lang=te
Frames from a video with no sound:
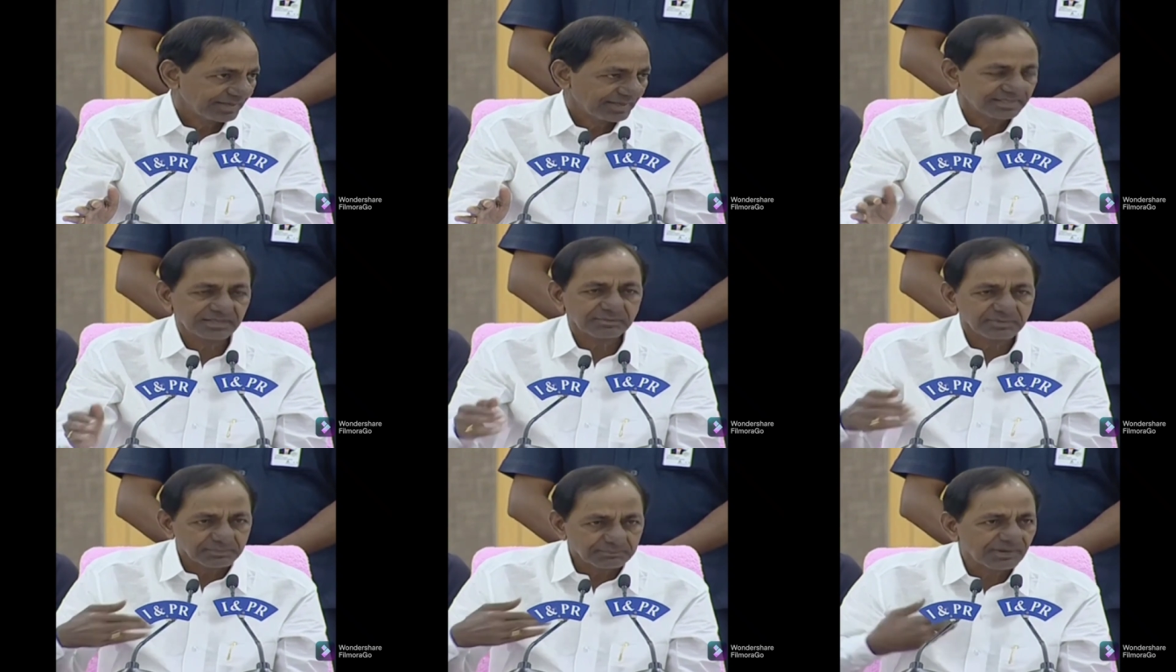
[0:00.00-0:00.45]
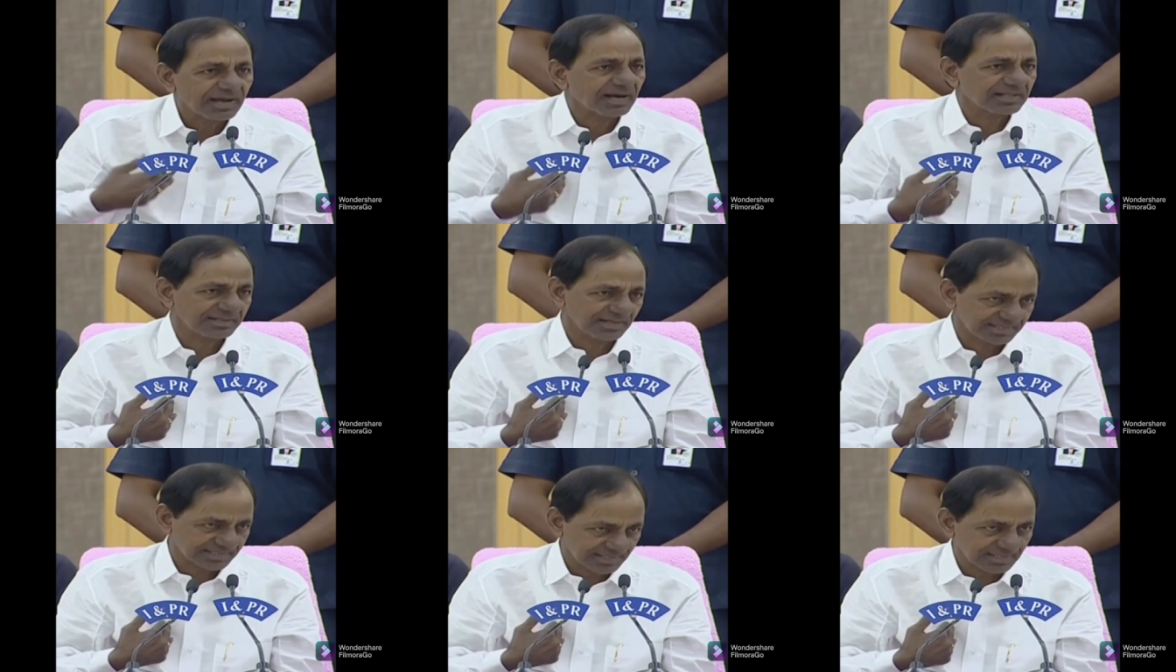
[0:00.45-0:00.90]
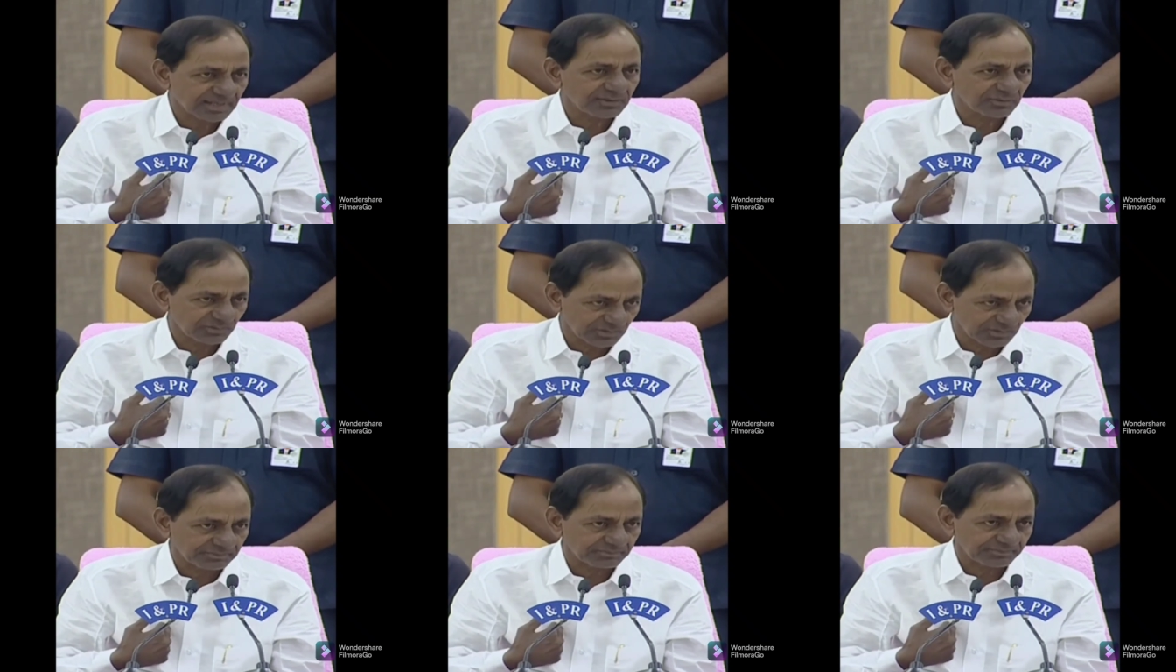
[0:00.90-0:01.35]
ఎందుకంటే మేము
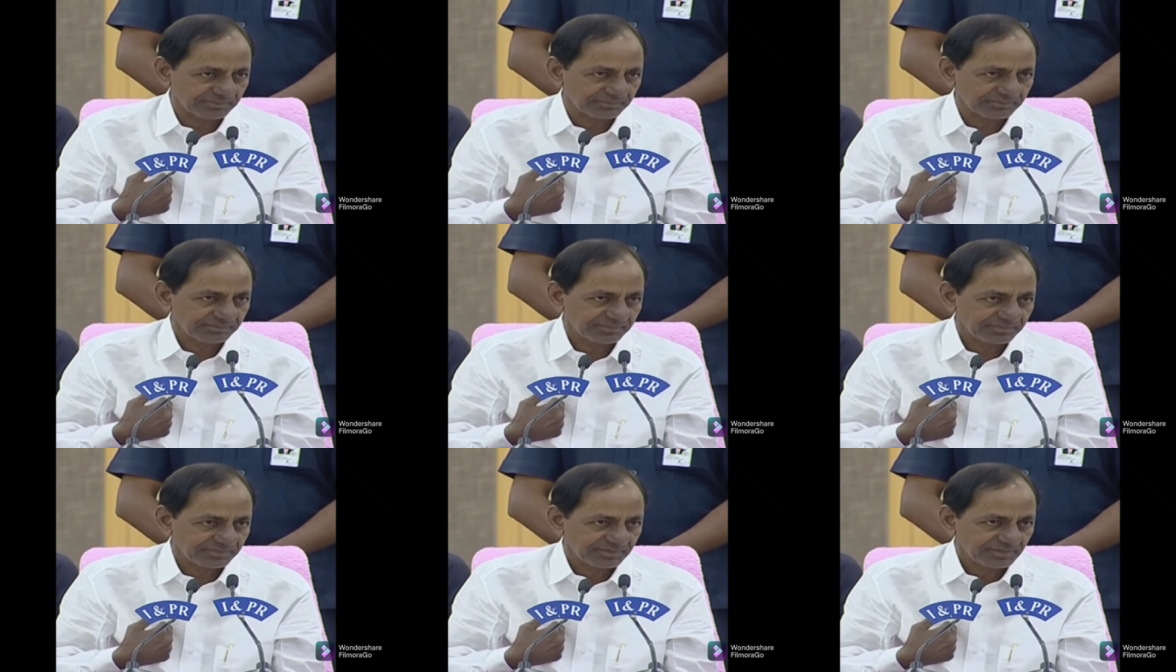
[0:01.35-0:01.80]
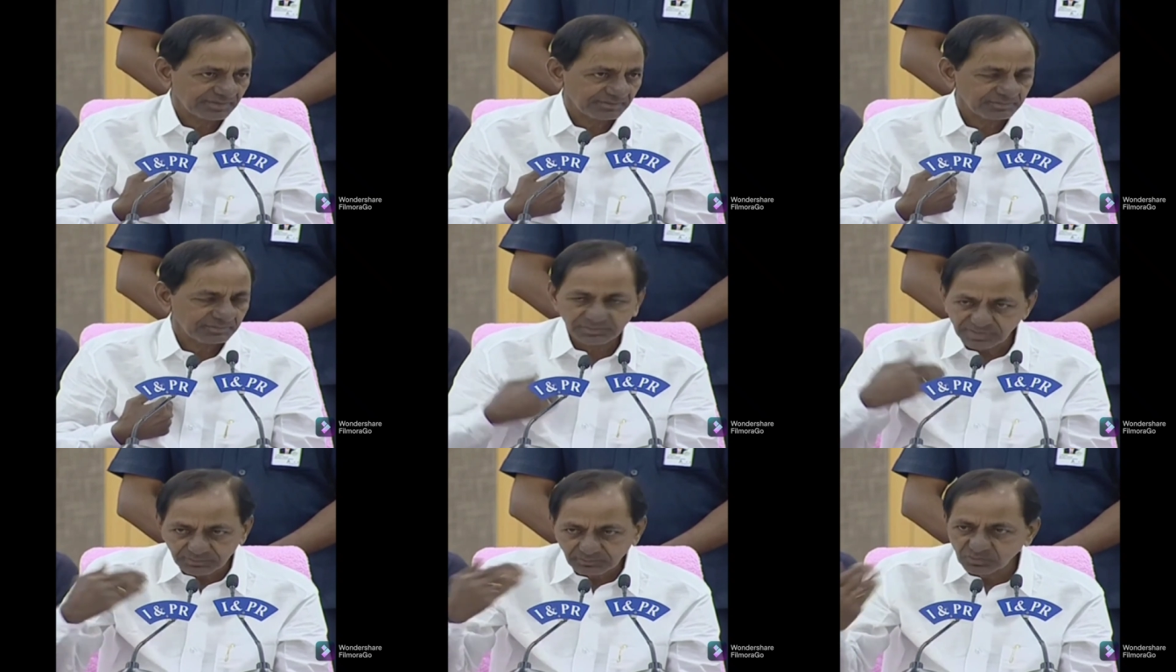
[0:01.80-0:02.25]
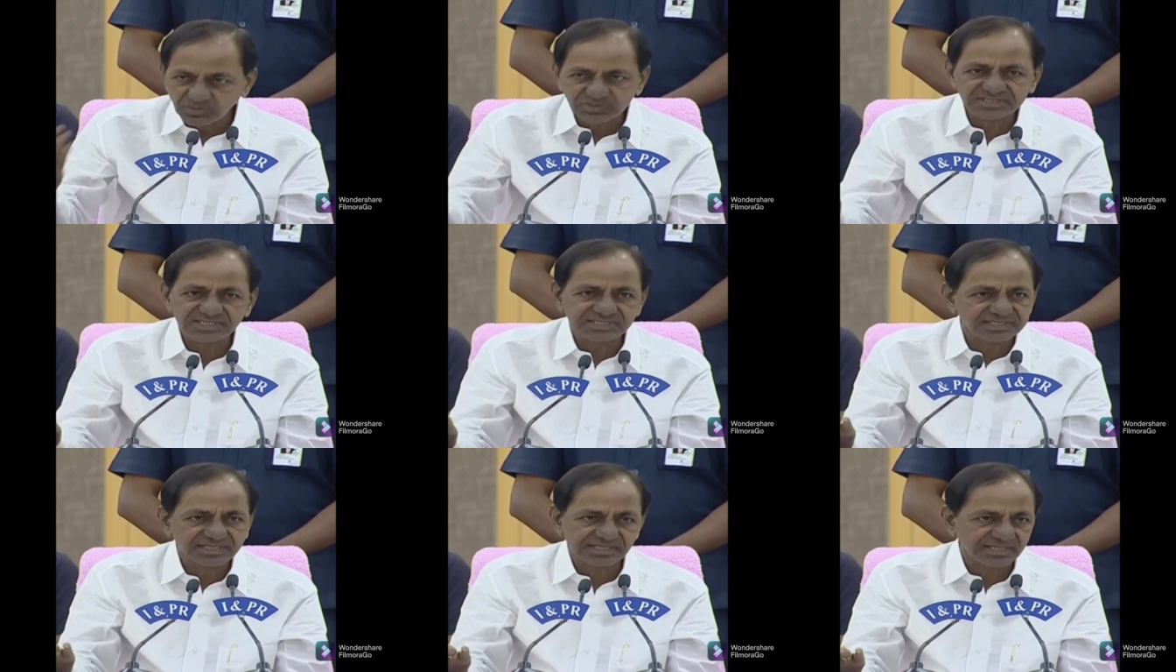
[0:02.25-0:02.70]
పారదర్శకంగా ఉంటాం మిమ్మల్ని
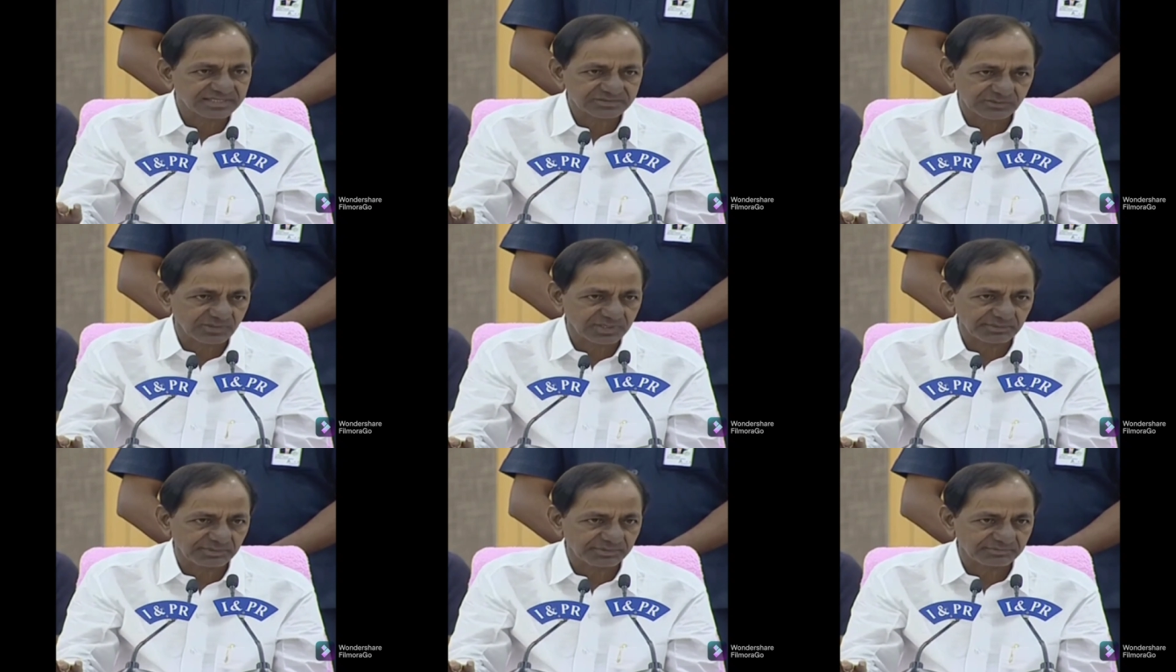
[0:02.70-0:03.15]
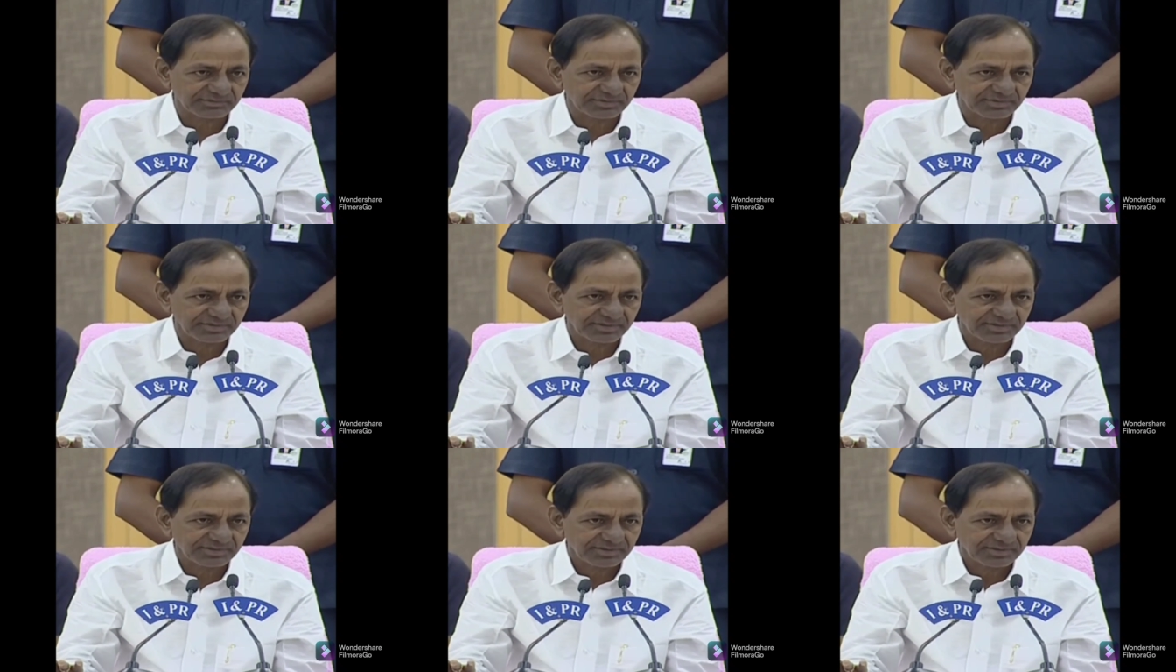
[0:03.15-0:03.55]
మోసం చేయదలుచుకోలేము మేము